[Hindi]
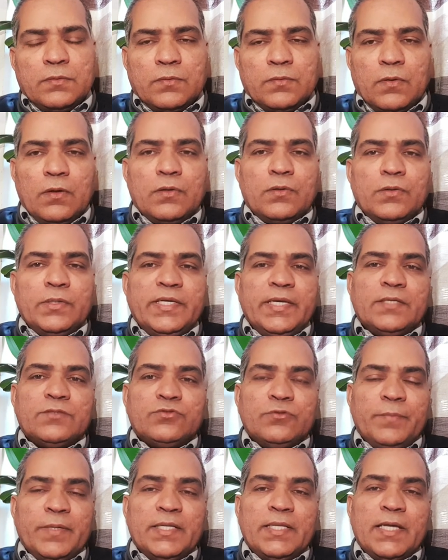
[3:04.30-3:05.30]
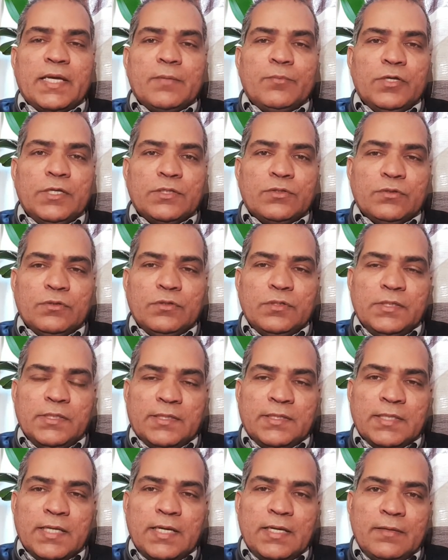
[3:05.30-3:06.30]
और ये सूबेदार बोले तो
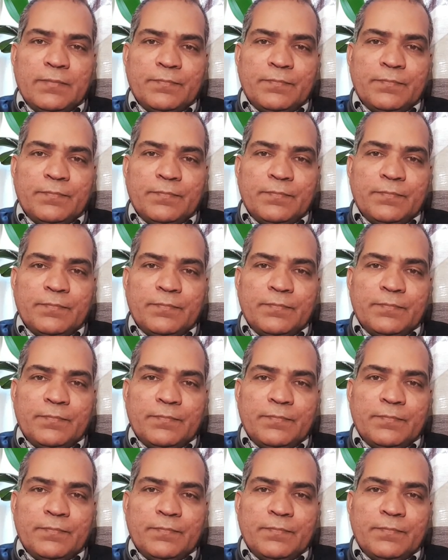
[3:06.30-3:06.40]
इतना